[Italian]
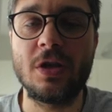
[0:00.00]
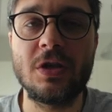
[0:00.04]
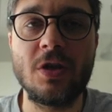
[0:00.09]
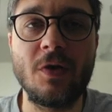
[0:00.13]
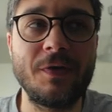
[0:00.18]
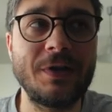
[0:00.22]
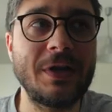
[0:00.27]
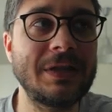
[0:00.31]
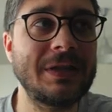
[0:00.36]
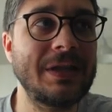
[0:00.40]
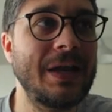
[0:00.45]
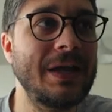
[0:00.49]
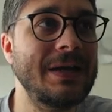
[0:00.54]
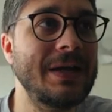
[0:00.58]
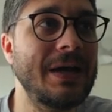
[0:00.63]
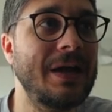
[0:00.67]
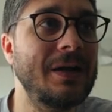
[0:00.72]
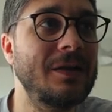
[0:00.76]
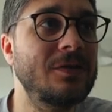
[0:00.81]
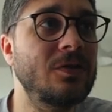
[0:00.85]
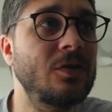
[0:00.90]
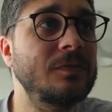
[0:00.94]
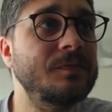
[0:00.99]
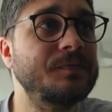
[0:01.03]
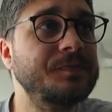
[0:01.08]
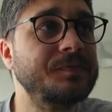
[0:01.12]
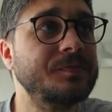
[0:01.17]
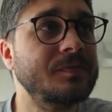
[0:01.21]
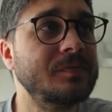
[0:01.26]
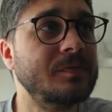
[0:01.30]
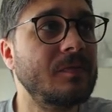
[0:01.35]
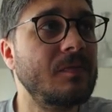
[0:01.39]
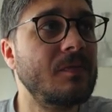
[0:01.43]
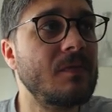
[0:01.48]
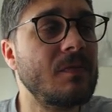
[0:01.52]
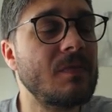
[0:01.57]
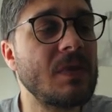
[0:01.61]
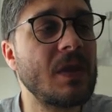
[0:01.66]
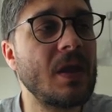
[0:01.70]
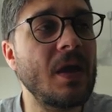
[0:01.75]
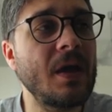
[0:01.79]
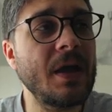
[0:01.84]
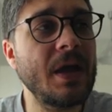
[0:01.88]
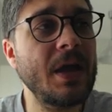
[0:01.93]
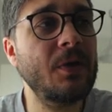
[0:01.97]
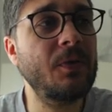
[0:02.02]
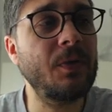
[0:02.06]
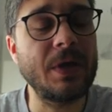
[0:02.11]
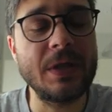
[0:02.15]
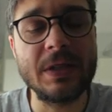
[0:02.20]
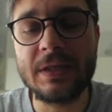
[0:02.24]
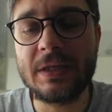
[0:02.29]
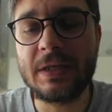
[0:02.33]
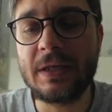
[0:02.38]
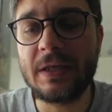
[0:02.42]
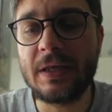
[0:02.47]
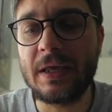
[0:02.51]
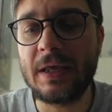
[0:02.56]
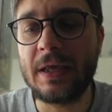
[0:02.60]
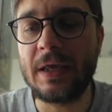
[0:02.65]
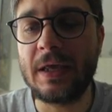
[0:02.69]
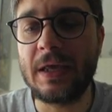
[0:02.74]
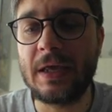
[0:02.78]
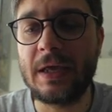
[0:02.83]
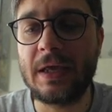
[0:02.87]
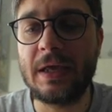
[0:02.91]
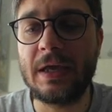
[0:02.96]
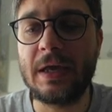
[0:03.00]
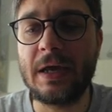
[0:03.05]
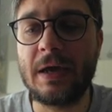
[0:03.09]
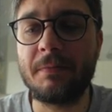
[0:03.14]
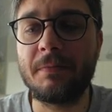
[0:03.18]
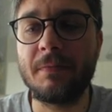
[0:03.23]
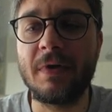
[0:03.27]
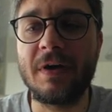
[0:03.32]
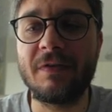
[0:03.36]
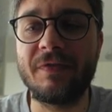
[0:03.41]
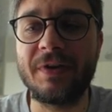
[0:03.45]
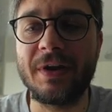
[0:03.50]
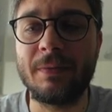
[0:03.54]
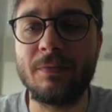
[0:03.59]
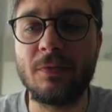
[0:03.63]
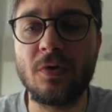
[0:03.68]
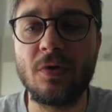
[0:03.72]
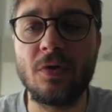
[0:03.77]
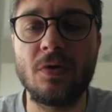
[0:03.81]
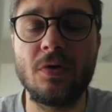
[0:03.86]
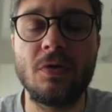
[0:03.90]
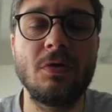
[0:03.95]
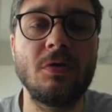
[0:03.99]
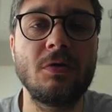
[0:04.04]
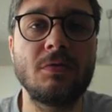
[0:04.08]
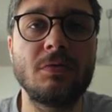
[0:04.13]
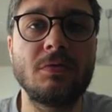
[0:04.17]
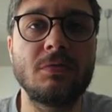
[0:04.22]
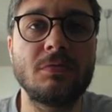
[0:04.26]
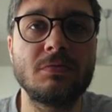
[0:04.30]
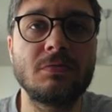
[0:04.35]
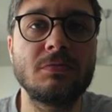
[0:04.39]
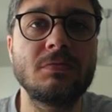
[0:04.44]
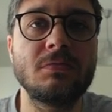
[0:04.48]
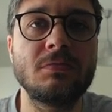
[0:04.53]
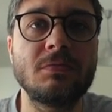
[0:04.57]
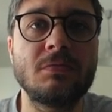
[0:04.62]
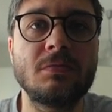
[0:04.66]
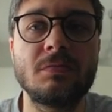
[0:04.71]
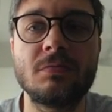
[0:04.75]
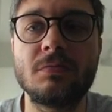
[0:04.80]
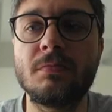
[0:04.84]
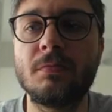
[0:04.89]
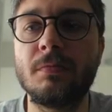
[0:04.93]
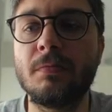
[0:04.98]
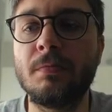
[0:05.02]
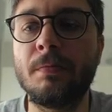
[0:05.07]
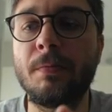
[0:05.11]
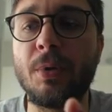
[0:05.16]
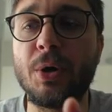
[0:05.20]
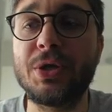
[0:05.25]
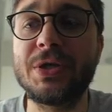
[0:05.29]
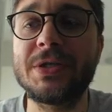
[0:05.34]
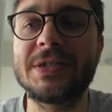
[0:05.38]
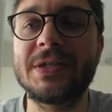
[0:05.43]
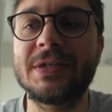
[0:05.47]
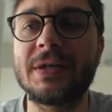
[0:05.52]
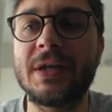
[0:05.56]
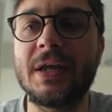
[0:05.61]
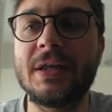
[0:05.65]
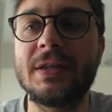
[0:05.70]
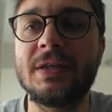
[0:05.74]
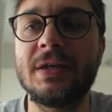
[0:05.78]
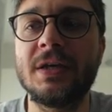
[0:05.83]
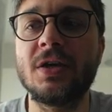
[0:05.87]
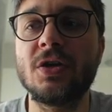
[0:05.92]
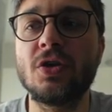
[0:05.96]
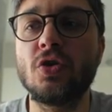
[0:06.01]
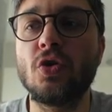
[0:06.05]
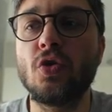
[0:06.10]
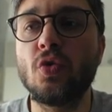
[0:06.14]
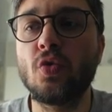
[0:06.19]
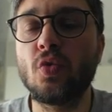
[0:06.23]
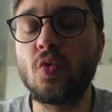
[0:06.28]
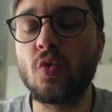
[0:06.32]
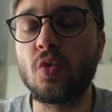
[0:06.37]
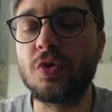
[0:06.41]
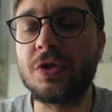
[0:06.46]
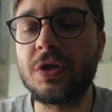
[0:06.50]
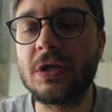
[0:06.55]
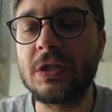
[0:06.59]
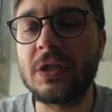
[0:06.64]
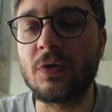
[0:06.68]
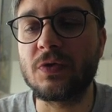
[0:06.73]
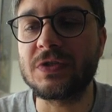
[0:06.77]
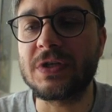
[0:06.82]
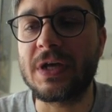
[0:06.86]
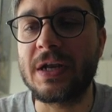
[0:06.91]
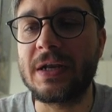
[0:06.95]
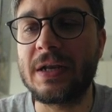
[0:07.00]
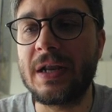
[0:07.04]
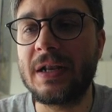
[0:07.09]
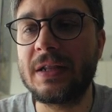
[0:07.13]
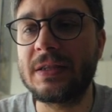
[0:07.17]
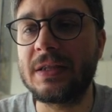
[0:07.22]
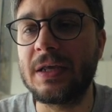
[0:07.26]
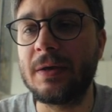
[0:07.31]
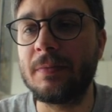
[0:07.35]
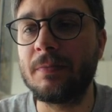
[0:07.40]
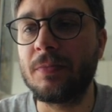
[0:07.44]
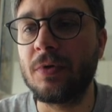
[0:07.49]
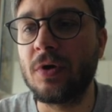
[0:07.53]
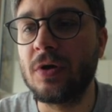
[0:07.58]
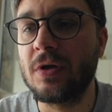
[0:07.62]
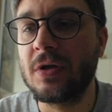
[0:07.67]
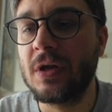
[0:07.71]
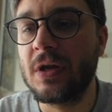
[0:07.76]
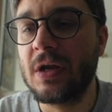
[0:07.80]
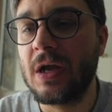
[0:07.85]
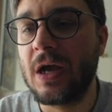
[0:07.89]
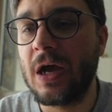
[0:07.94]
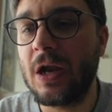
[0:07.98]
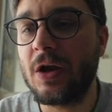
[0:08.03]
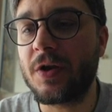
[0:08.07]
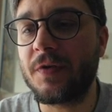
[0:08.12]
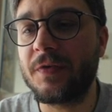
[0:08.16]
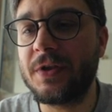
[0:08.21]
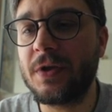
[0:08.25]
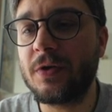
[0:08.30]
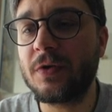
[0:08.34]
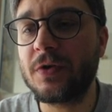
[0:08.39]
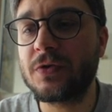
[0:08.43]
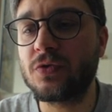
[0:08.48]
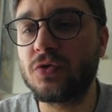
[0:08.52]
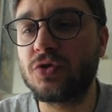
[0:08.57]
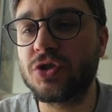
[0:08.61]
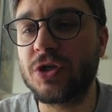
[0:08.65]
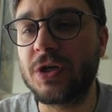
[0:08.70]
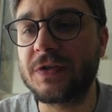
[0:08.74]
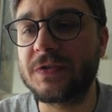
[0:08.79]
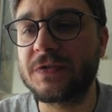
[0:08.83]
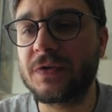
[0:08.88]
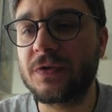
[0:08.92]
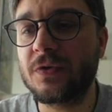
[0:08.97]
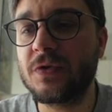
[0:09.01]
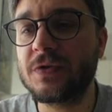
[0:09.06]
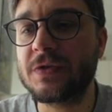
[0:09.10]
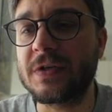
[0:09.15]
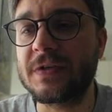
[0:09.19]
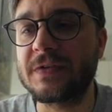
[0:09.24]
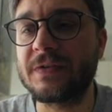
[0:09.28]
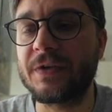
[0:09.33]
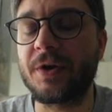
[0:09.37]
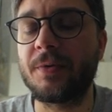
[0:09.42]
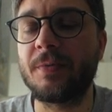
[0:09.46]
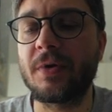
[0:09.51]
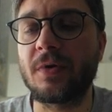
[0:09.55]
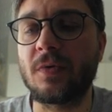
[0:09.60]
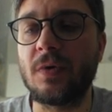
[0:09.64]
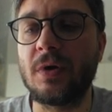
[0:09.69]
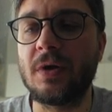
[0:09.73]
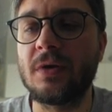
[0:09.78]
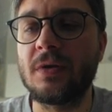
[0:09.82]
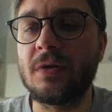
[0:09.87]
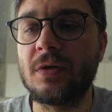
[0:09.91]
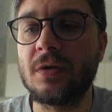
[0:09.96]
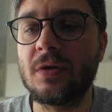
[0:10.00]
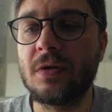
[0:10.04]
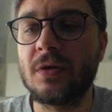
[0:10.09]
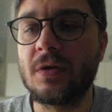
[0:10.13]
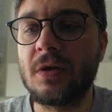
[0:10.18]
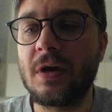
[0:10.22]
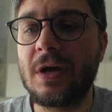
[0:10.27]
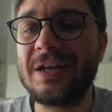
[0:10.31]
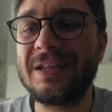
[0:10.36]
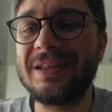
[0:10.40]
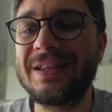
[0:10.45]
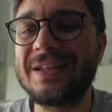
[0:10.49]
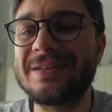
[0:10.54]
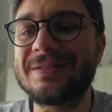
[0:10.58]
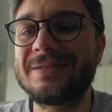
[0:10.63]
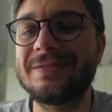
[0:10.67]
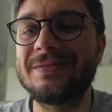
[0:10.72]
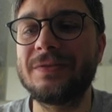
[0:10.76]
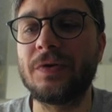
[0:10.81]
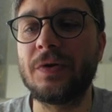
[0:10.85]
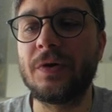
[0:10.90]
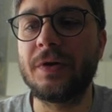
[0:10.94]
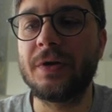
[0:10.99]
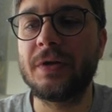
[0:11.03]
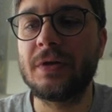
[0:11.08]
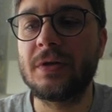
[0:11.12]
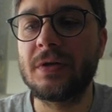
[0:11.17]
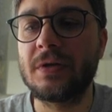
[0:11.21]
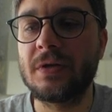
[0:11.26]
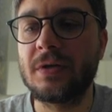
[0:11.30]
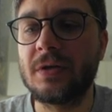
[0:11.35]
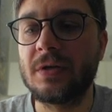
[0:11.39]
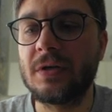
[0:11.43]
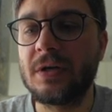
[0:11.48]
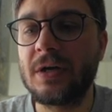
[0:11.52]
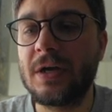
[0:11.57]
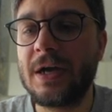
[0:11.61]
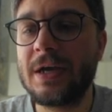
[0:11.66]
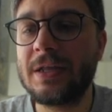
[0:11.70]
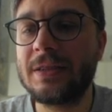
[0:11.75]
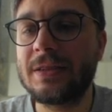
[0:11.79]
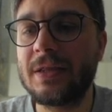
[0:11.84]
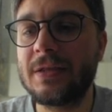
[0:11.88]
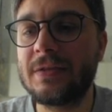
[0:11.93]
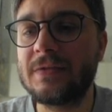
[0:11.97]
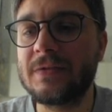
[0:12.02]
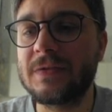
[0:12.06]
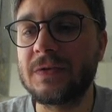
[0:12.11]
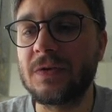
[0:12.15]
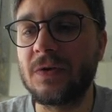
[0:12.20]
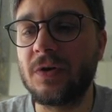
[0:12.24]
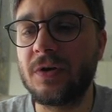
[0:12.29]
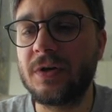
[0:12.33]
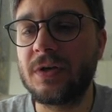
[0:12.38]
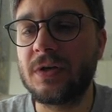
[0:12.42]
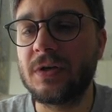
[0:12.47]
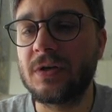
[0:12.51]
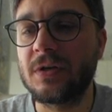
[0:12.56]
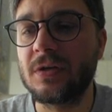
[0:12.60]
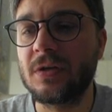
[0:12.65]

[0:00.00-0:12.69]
lo vedete là in alto, e quindi eh, avremo un po' di segreti utili da usare nel tempo. Allora, vediamo cosa è successo. Cos'è sta roba qua? Attenzione, attenzione,